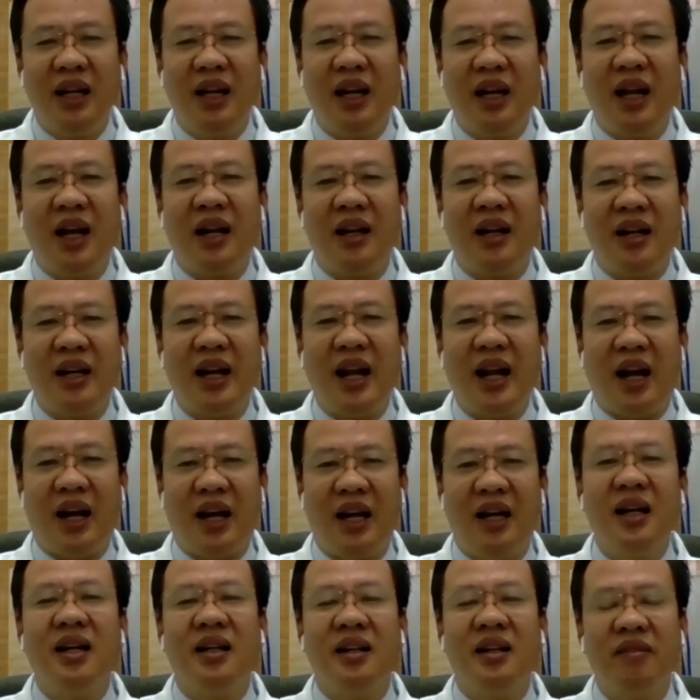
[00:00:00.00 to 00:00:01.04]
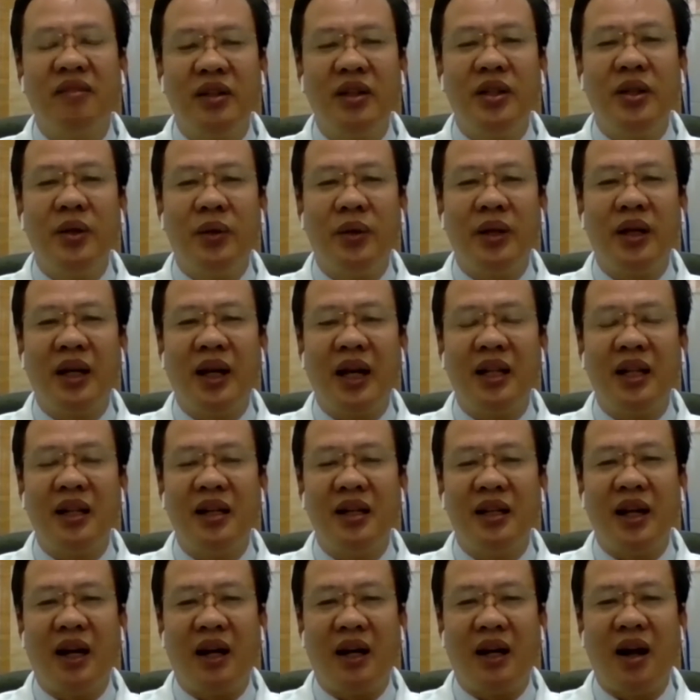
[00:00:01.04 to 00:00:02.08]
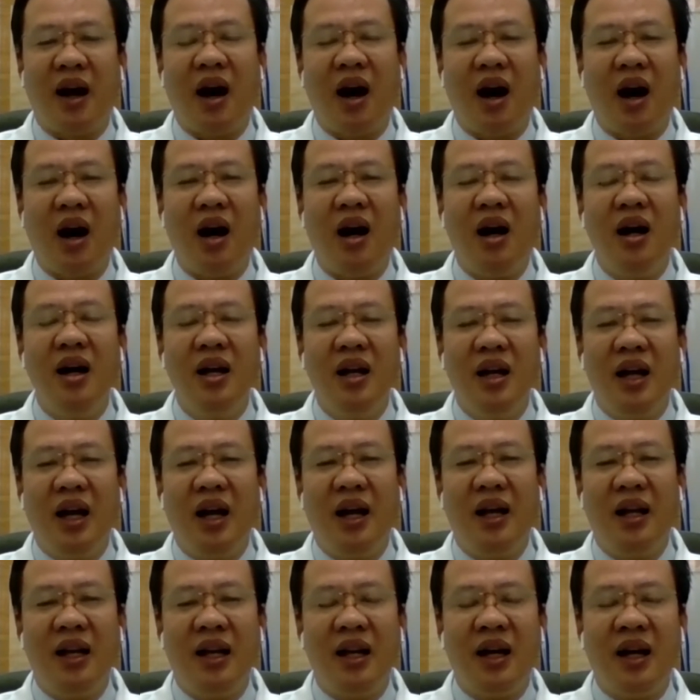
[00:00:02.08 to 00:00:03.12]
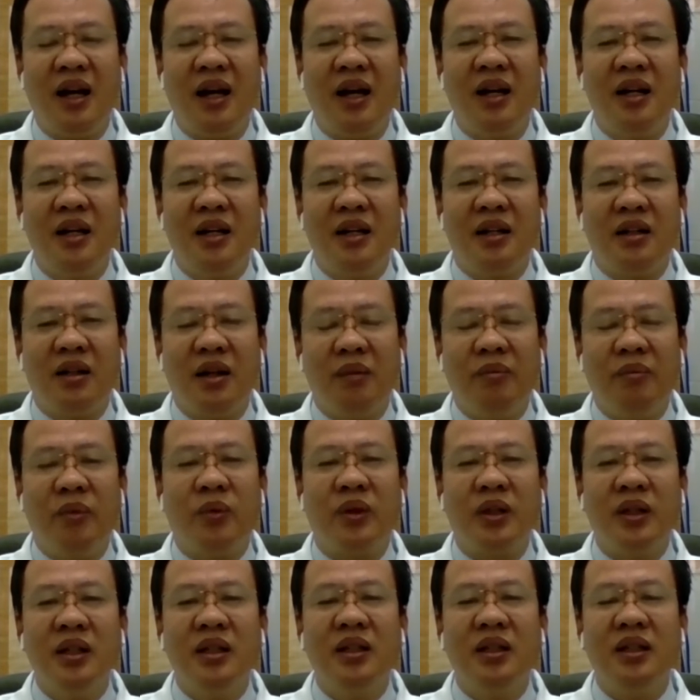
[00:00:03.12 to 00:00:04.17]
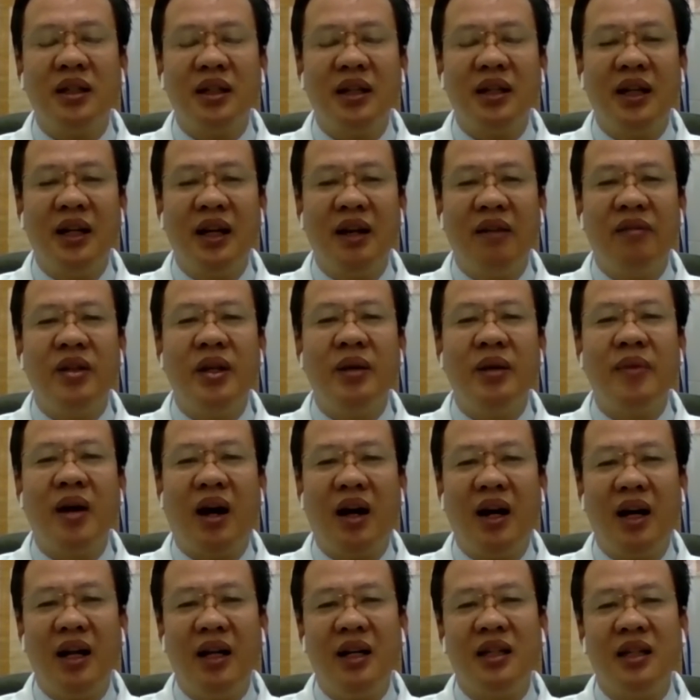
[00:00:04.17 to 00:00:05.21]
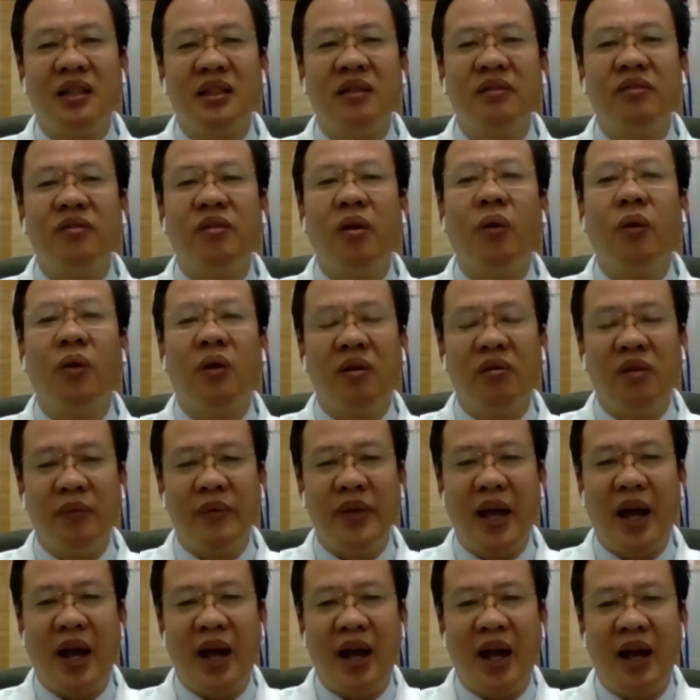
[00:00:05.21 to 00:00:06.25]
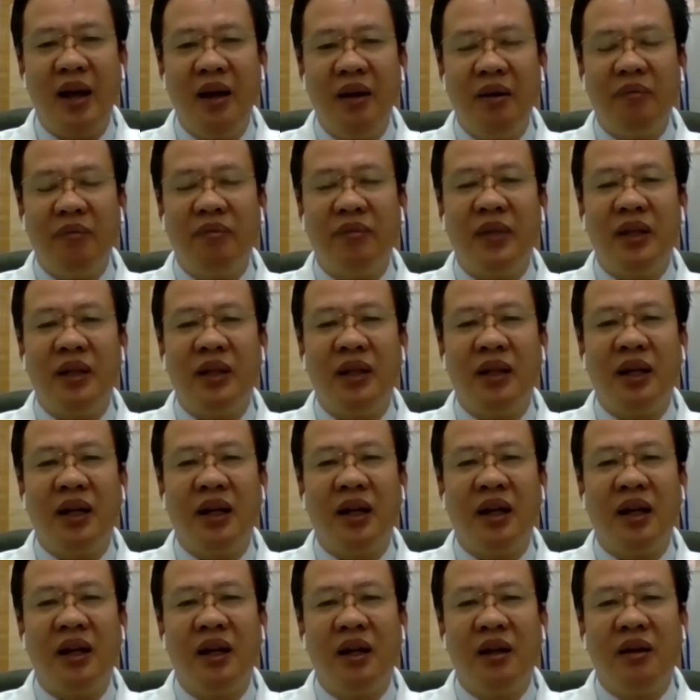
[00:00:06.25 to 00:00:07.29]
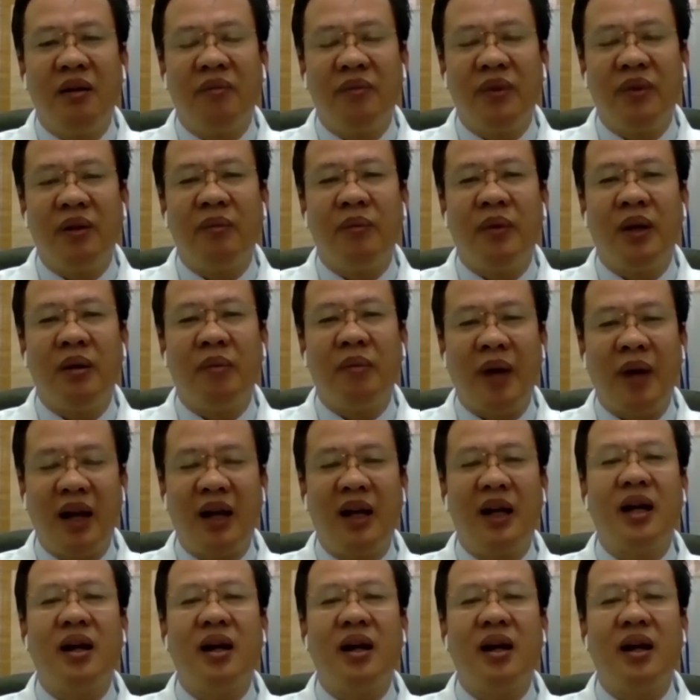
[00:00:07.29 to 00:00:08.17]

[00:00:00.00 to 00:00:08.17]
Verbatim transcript: là nó nặng hơn ví dụ nó gây tình trạng đỏ hay là nó mụn nước hay là viêm đỏ hay là sưng phù của vùng da mình à, mình à, mang